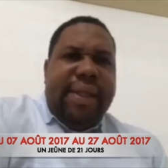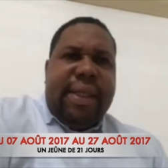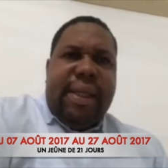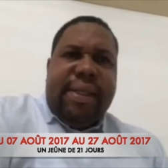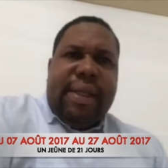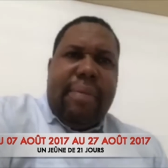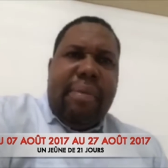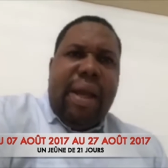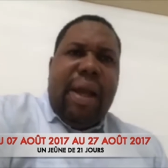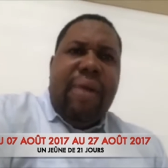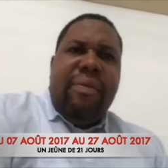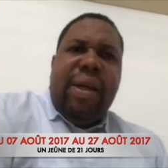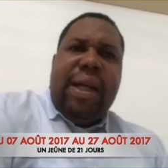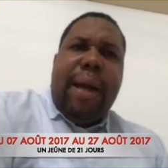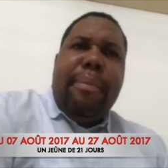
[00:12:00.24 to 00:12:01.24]
cette semaine,
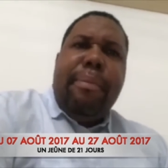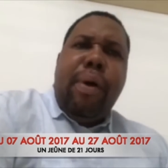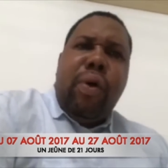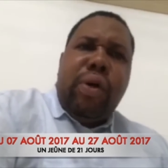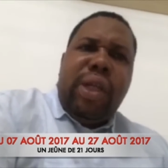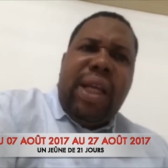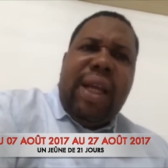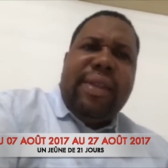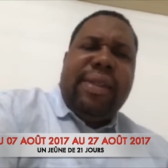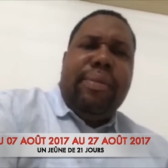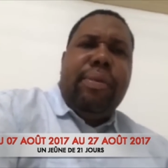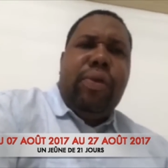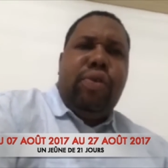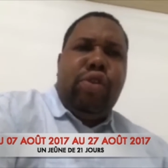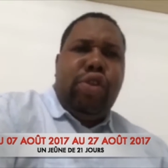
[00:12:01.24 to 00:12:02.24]
avant d'aborder la
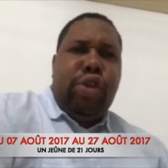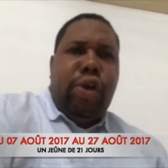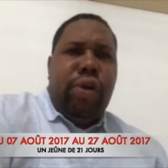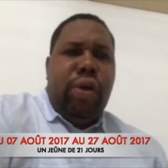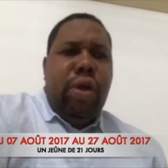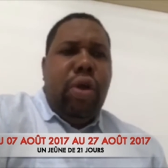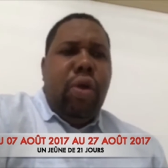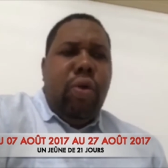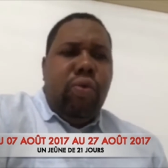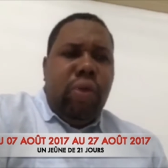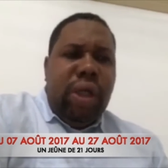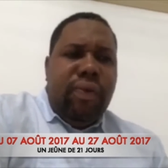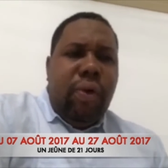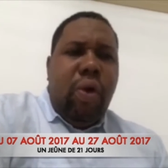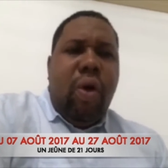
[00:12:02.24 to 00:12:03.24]
semaine du jeûne, nous
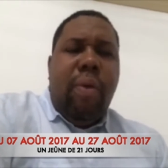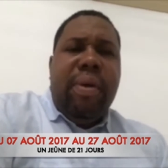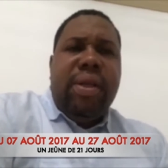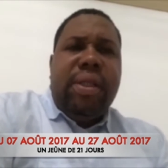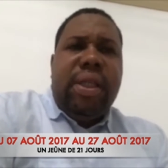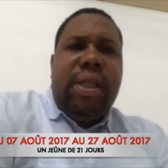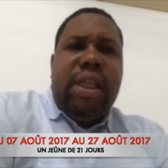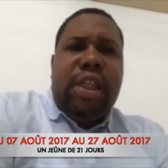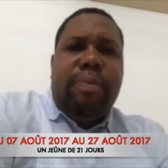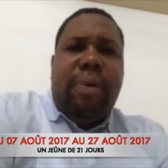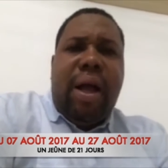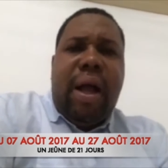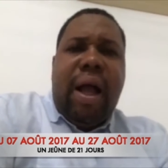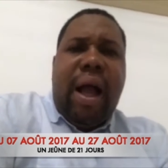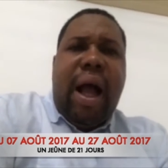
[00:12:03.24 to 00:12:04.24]
devons commencer, n'est-ce
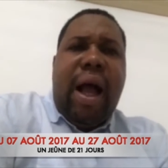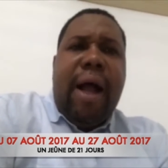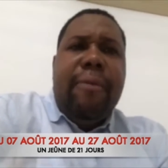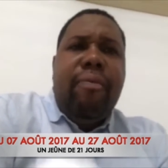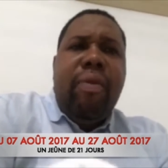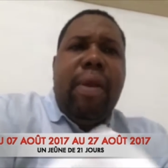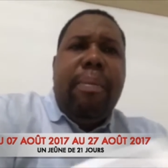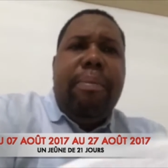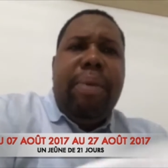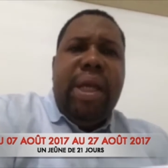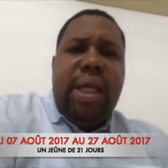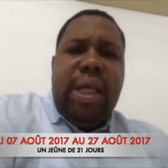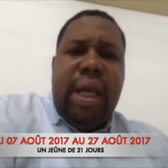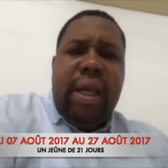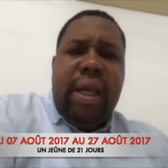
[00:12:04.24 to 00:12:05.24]
pas, à
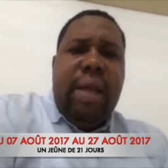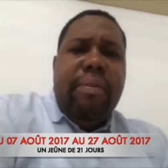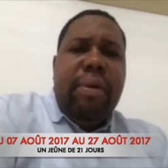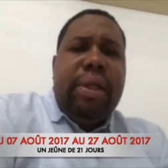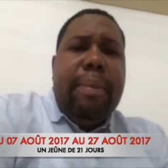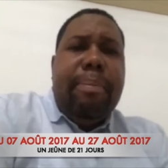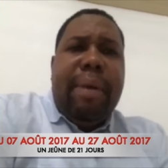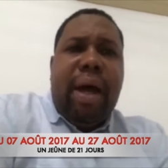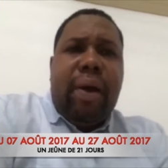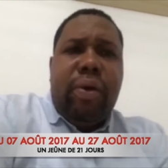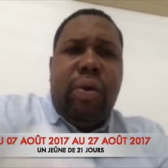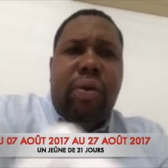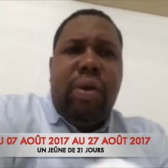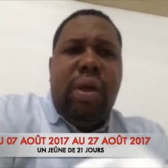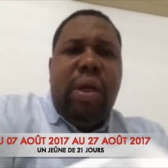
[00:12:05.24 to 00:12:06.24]
prier, demander pardon.